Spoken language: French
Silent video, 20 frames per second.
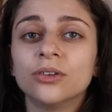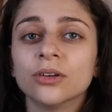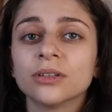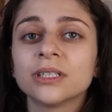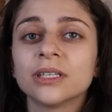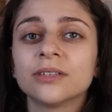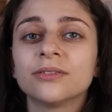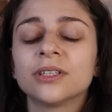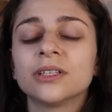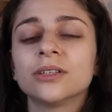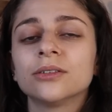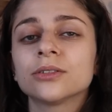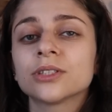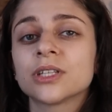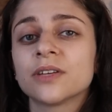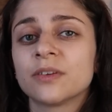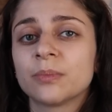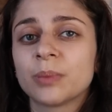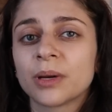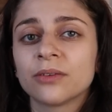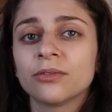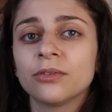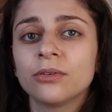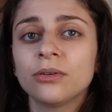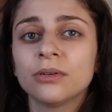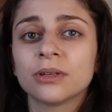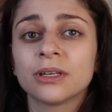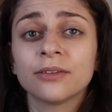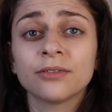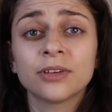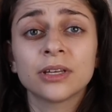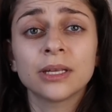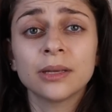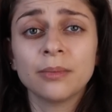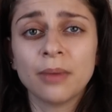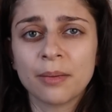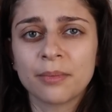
Dans cette vidéo, j'avais prévu d'inviter